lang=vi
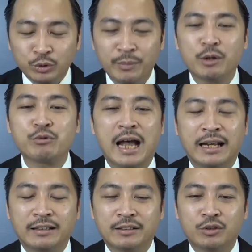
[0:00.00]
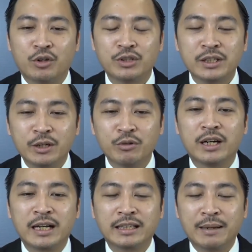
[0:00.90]
bất động sản có rất nhiều người
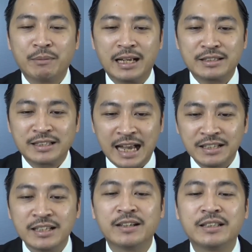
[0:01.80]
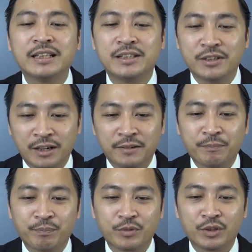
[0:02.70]
đang đem lại giá trị ở trên thị trường
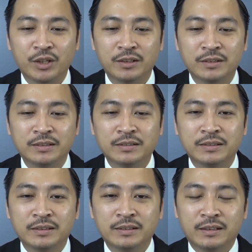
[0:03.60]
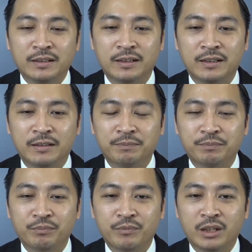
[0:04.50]
Đó. À,
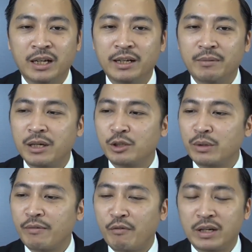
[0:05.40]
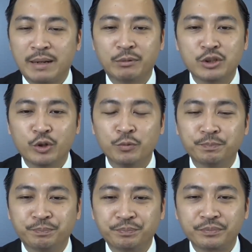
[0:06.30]
ở đây bây giờ chúng ta vào phần năm tư duy đúng
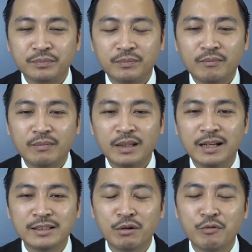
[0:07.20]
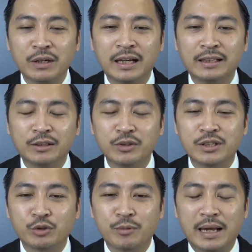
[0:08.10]
trong cái phần này thì tôi
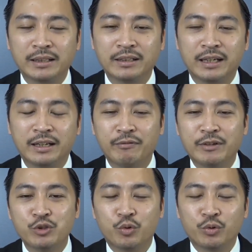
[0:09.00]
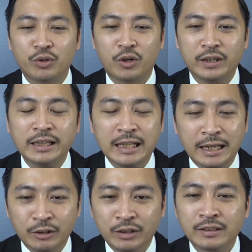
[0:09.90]
sâu cho bạn những cái ví dụ nó ít tiền thôi